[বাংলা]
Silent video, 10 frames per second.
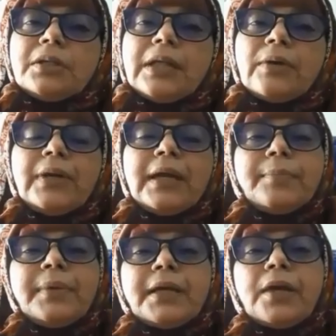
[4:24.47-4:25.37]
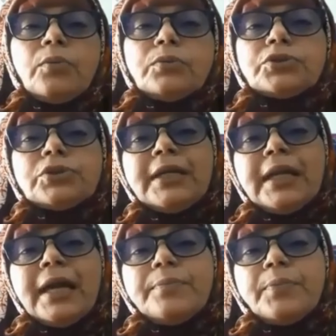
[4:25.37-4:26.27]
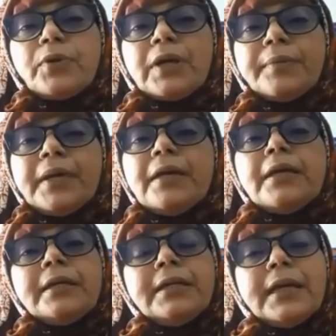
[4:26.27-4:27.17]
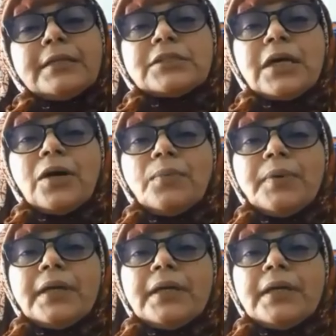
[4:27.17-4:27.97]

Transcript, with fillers: তাহলে আপনাকে অবশ্যই লাইভ প্রোগ্রামে নিয়ে আসা হবে